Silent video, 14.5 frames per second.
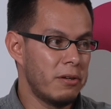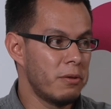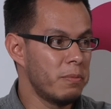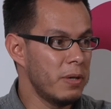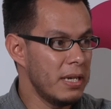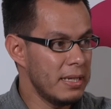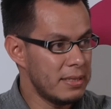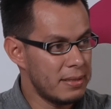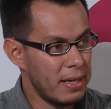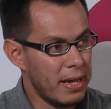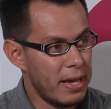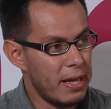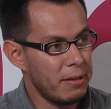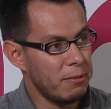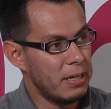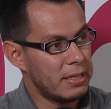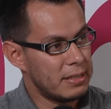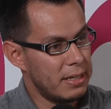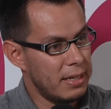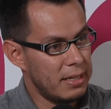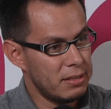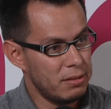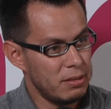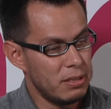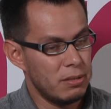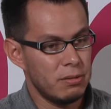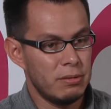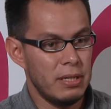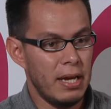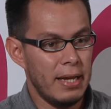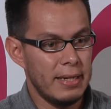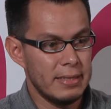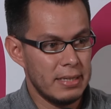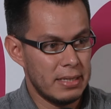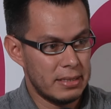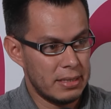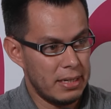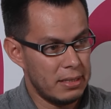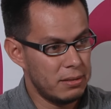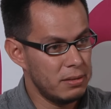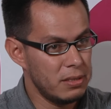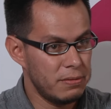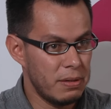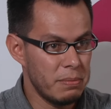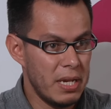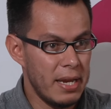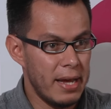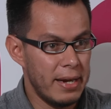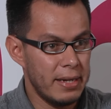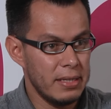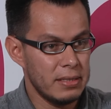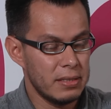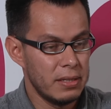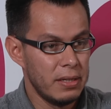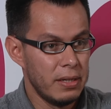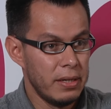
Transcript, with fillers: como el Estado, las relaciones sociales, las relaciones familiares.